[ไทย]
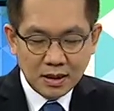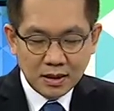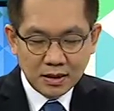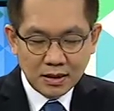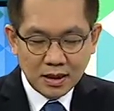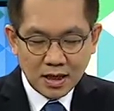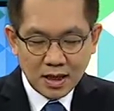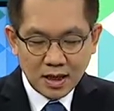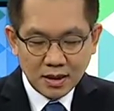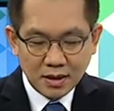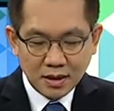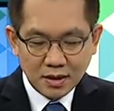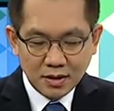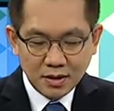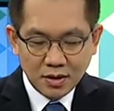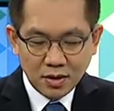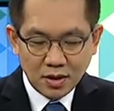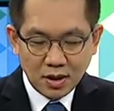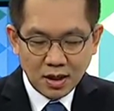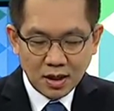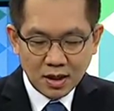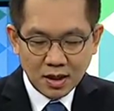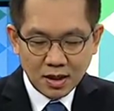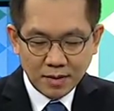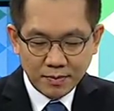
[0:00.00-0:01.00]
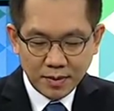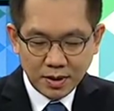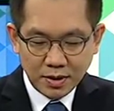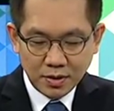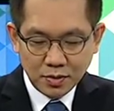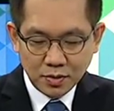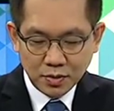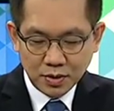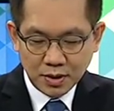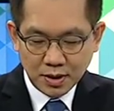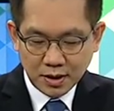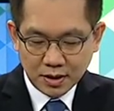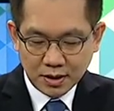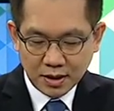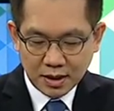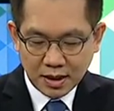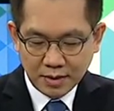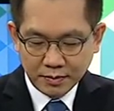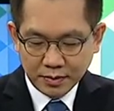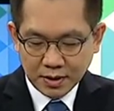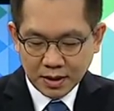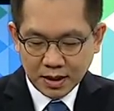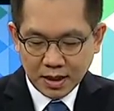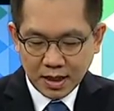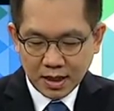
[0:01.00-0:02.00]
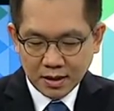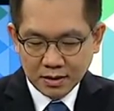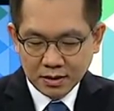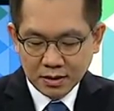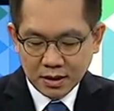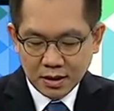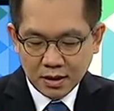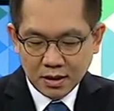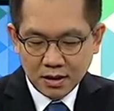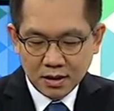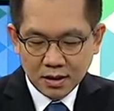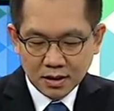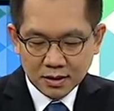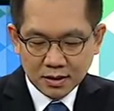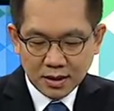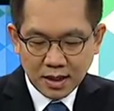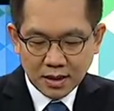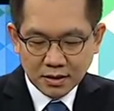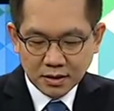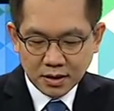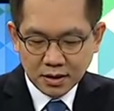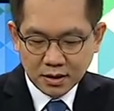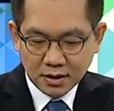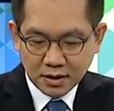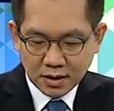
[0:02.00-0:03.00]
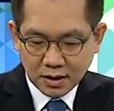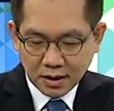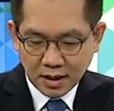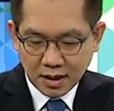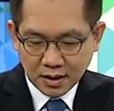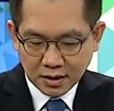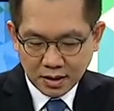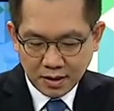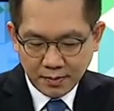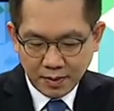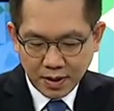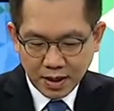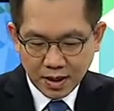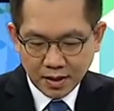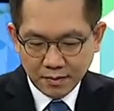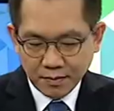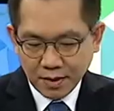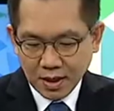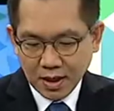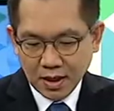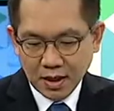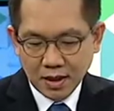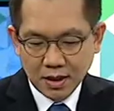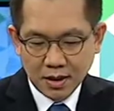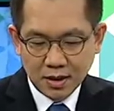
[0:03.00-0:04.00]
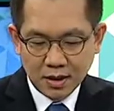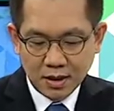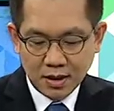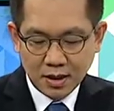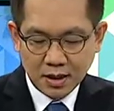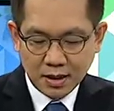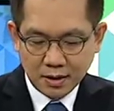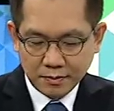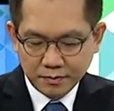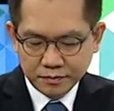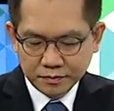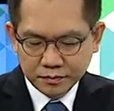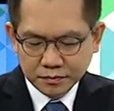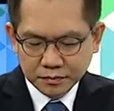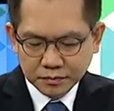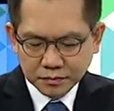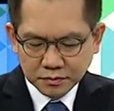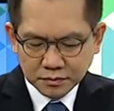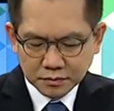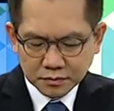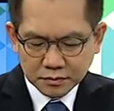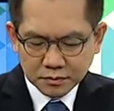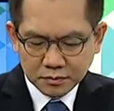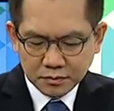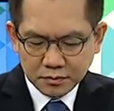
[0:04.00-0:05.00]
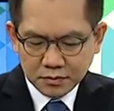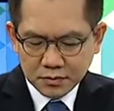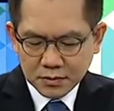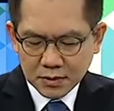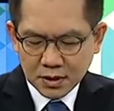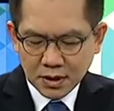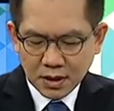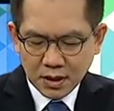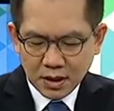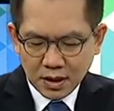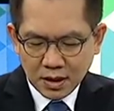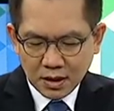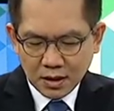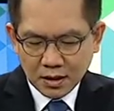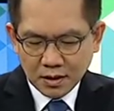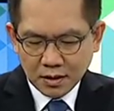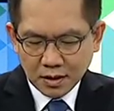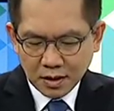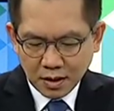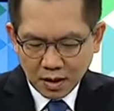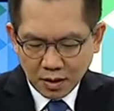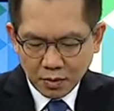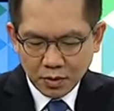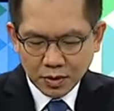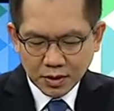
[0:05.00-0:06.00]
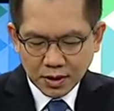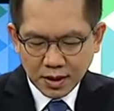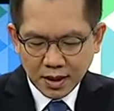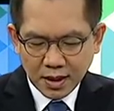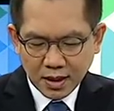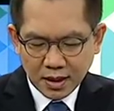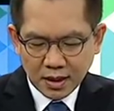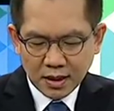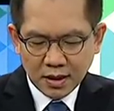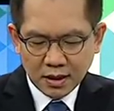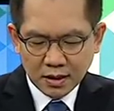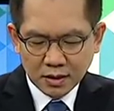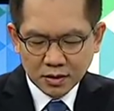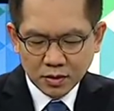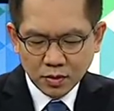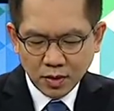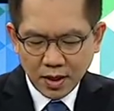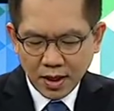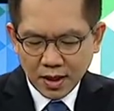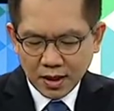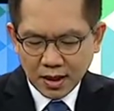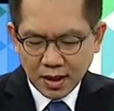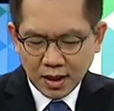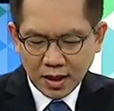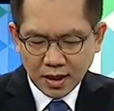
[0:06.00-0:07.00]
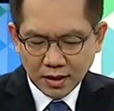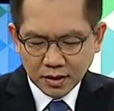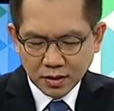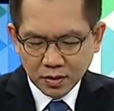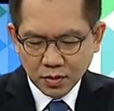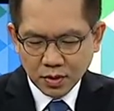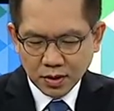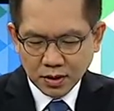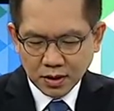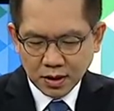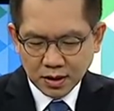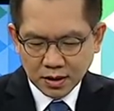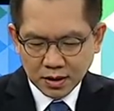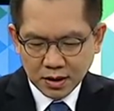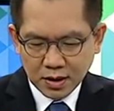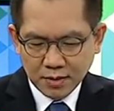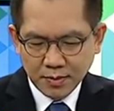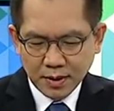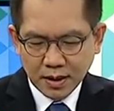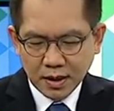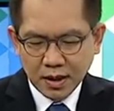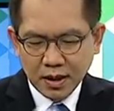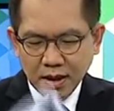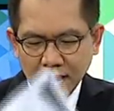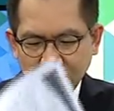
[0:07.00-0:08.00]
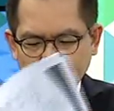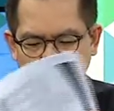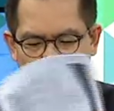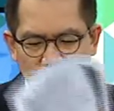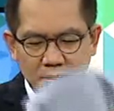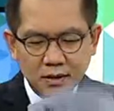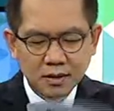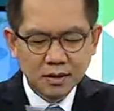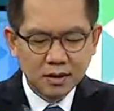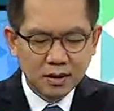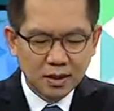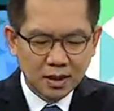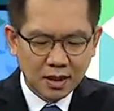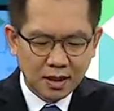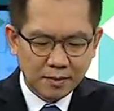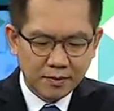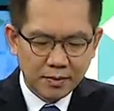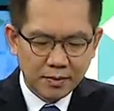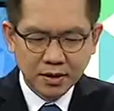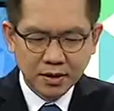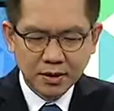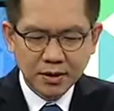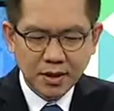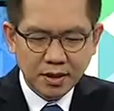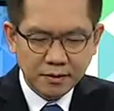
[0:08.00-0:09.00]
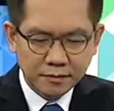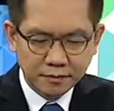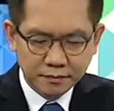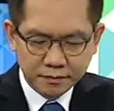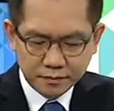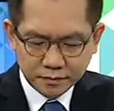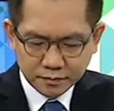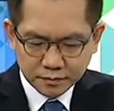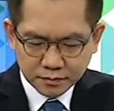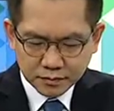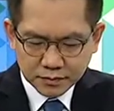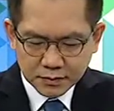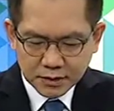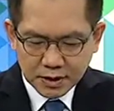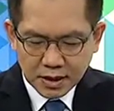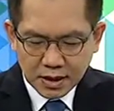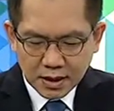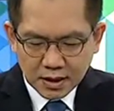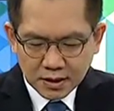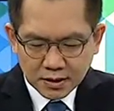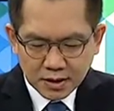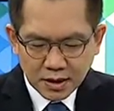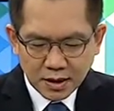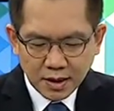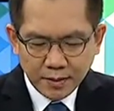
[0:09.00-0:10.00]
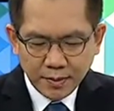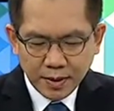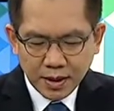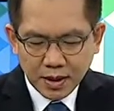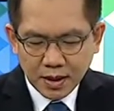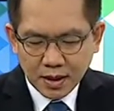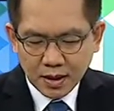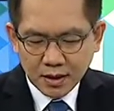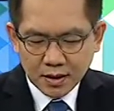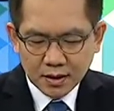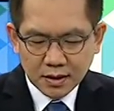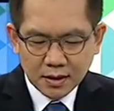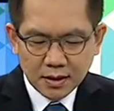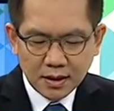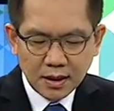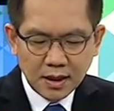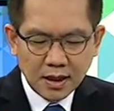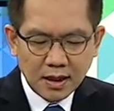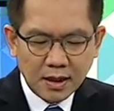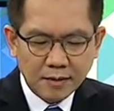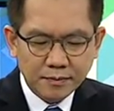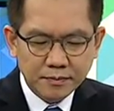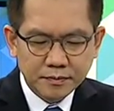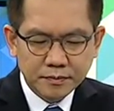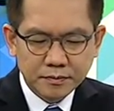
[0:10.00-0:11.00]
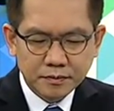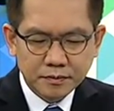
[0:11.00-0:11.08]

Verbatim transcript: ถ้าย้อนหลังกลับไปดูเนี่ยนะครับในการเลือกตั้งในครั้งที่ผ่านมานะครับเราจะเห็นตัวเลขหลายๆตัวเนี่ยที่มันดีขึ้นนะครับงเช่น GDP นะครับ